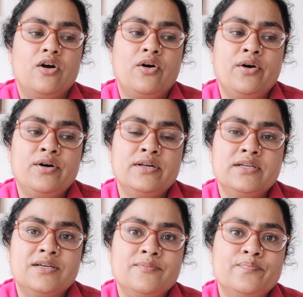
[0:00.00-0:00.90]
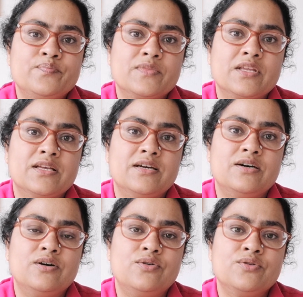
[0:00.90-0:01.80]
और
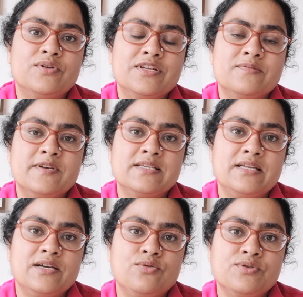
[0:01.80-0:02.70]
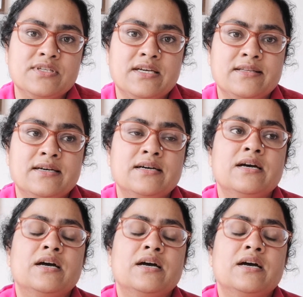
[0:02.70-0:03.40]
um, उन्होंने स्पेशली एक कोर्स किया था